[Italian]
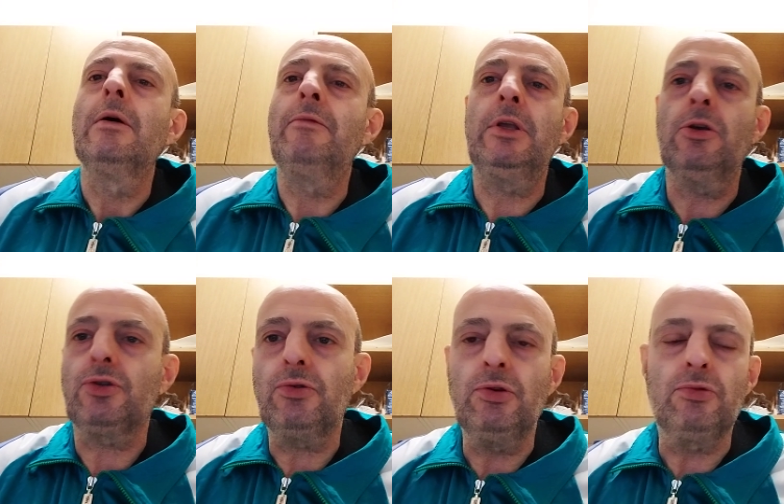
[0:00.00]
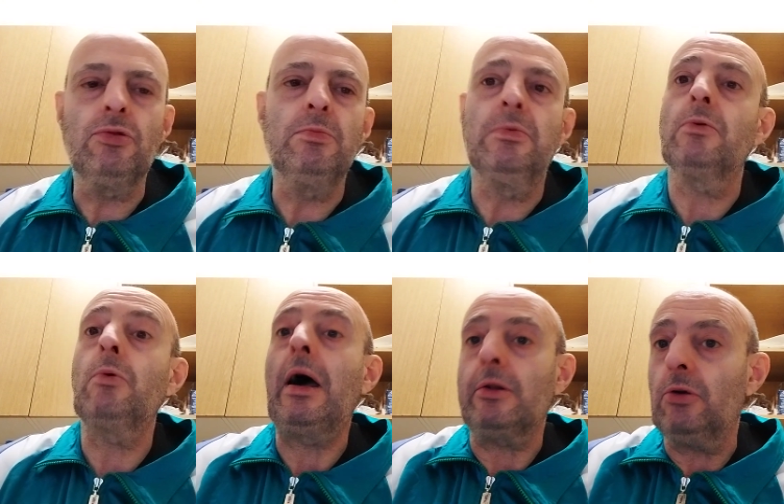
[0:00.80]
video su YouTube,
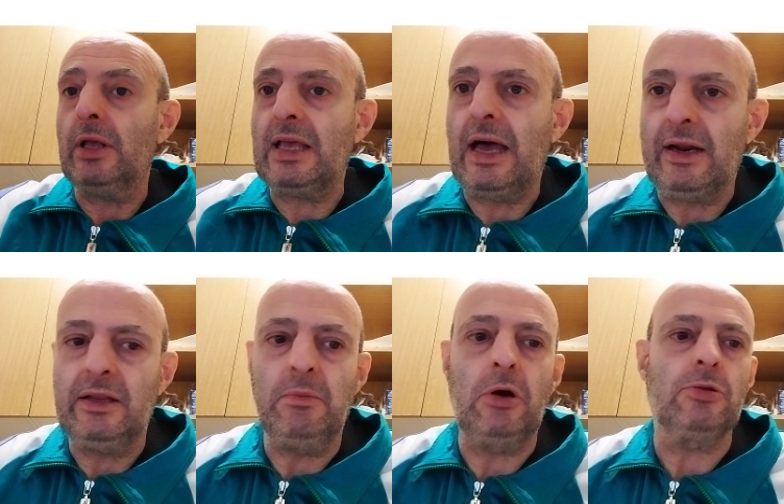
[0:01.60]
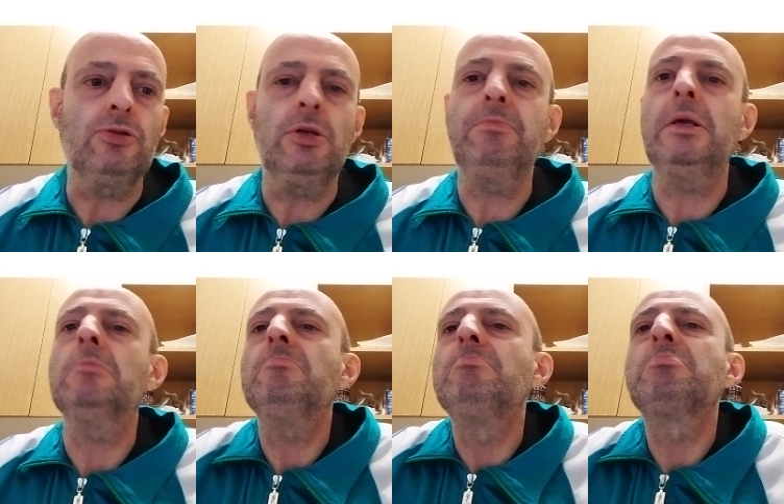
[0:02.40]
guardo le gare di MotoGP,
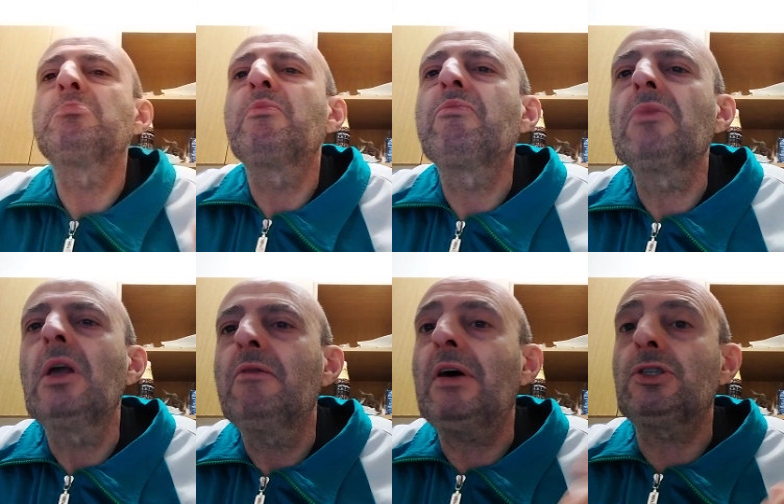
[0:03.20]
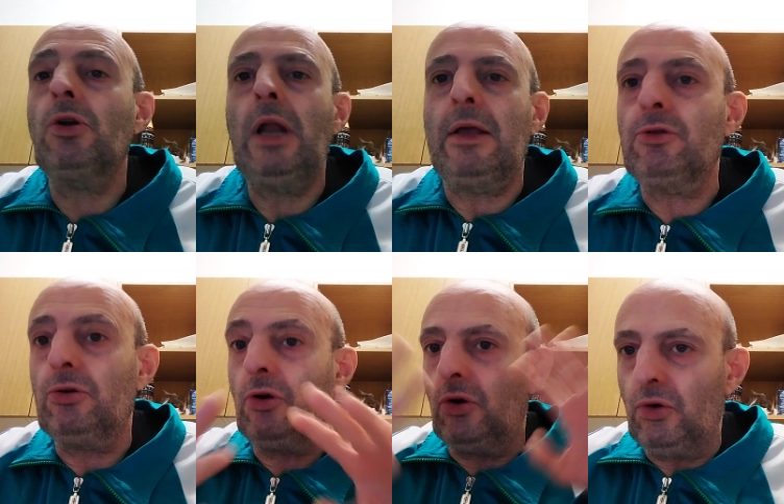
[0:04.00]
fazzoletto
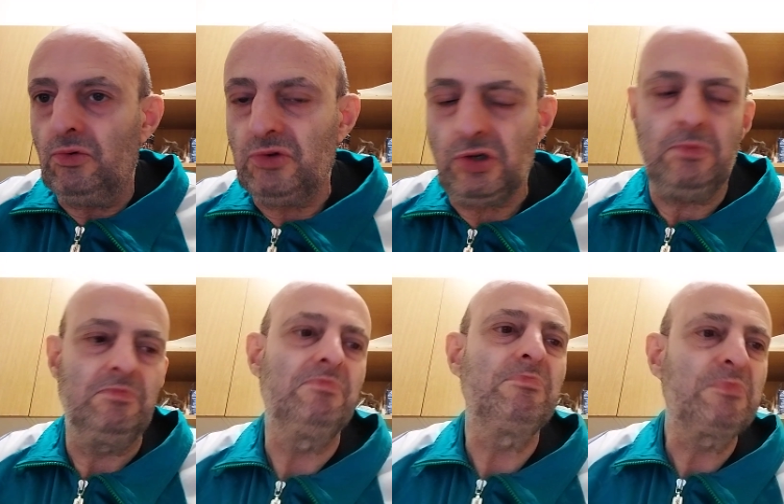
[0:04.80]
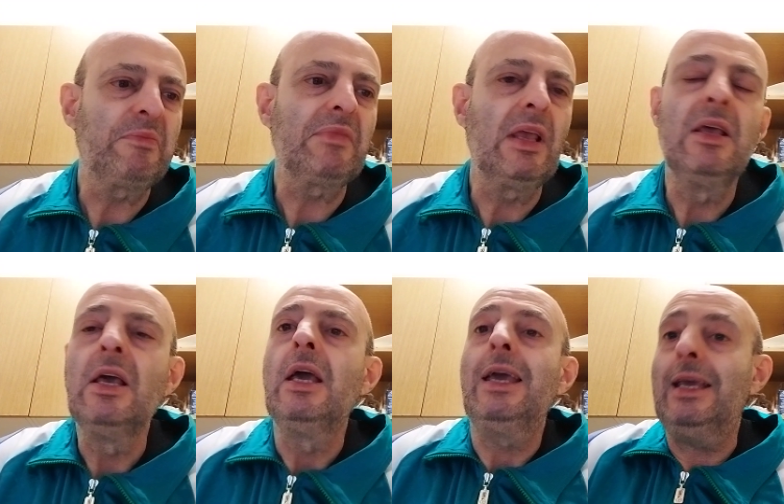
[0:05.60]
non lo uso.
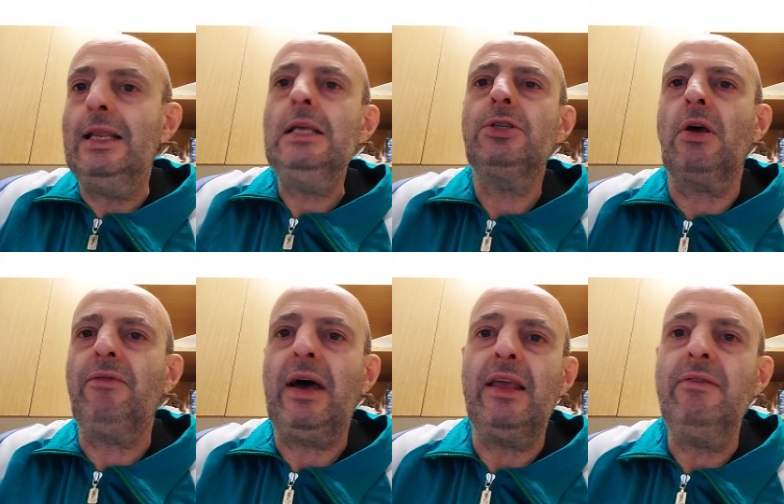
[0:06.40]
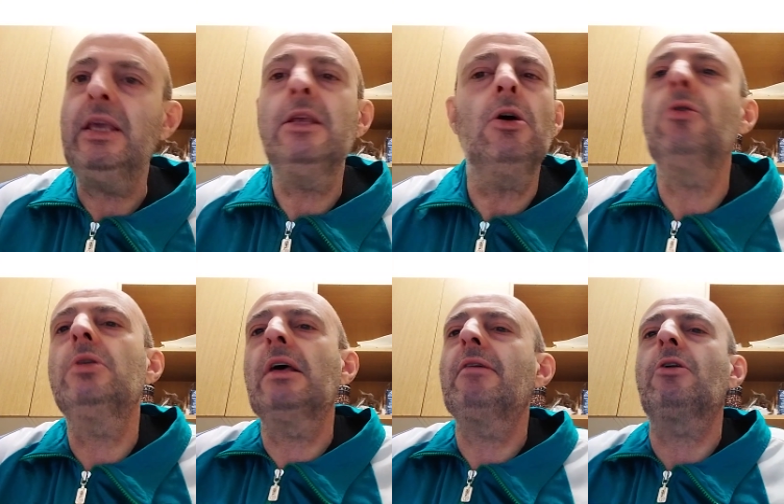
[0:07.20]
Inizio a fare i video, lui
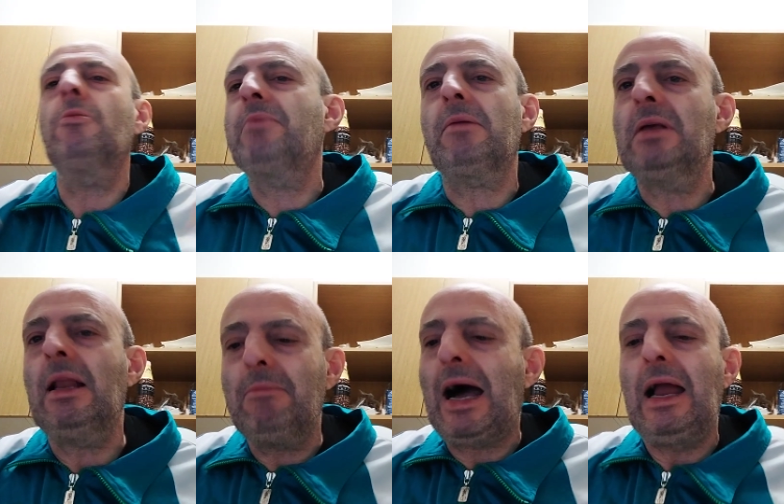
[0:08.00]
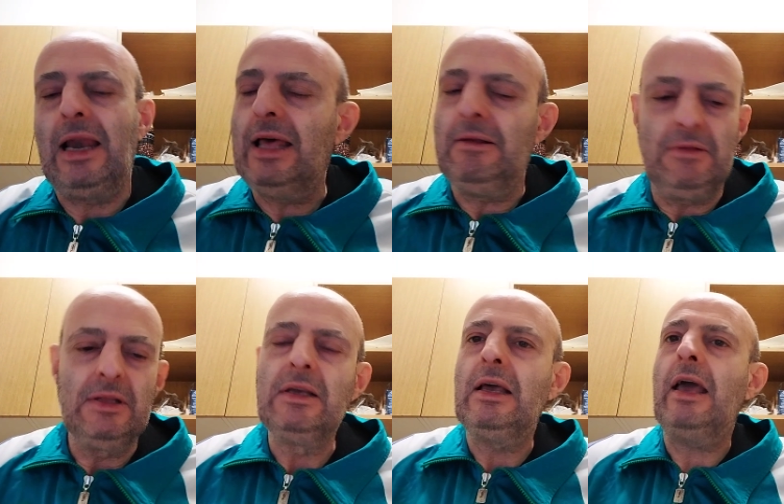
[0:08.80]
deve rompermi le balle
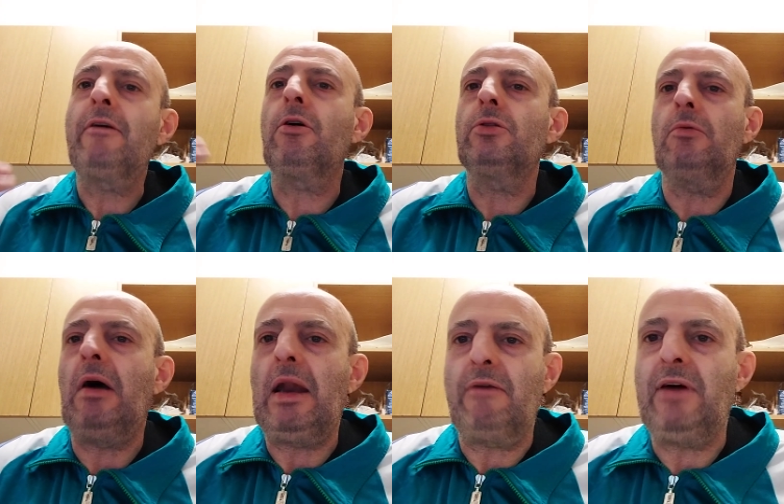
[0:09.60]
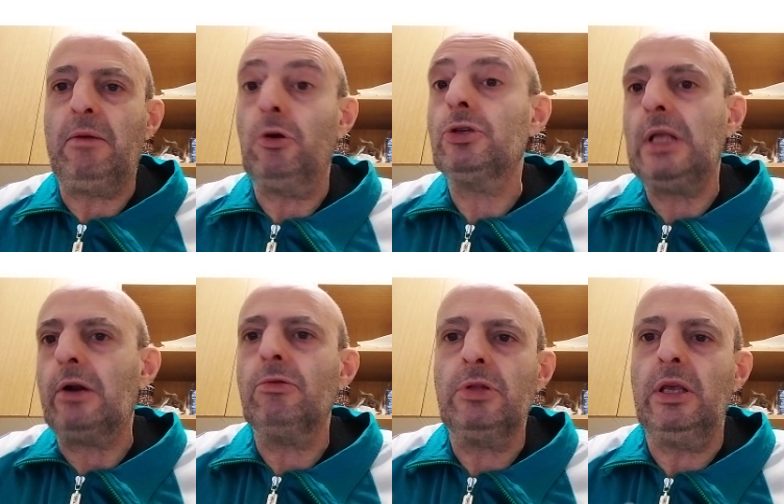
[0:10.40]
e continuare a farmi o
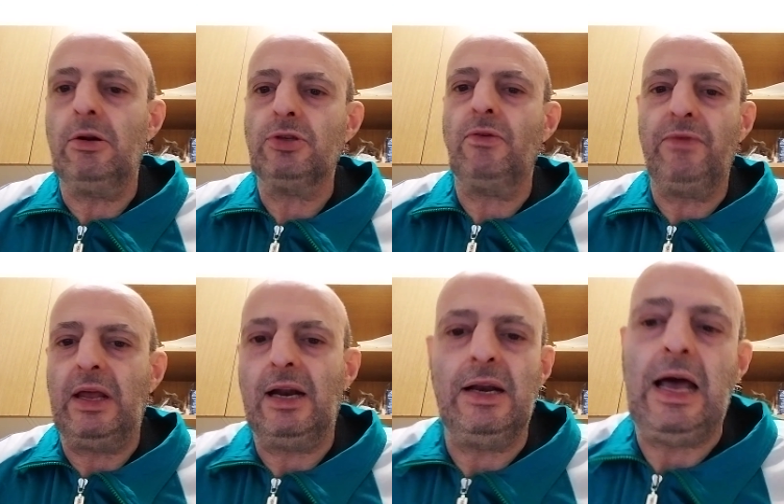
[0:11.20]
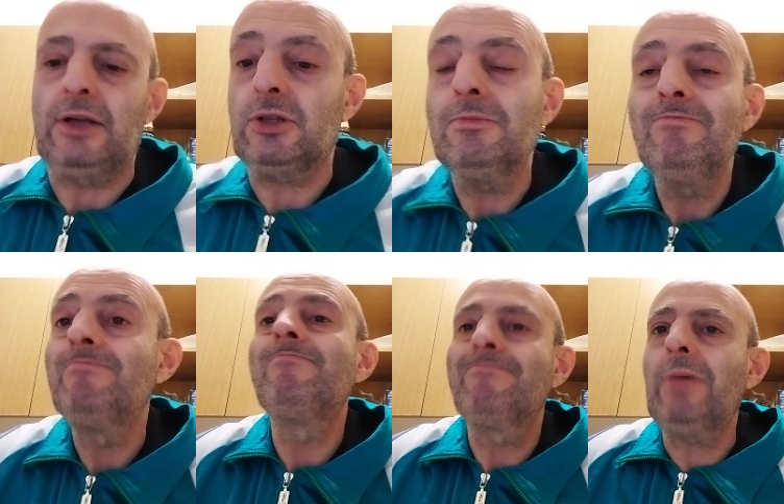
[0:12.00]
starnutire o soffiare il naso.
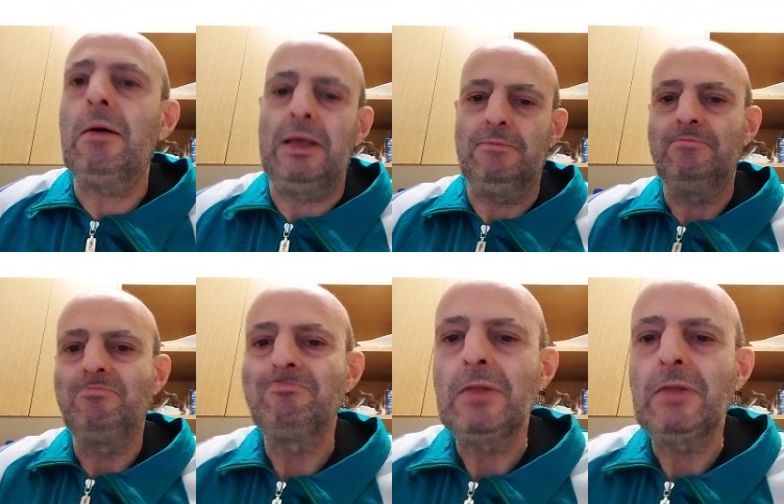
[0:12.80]
va bene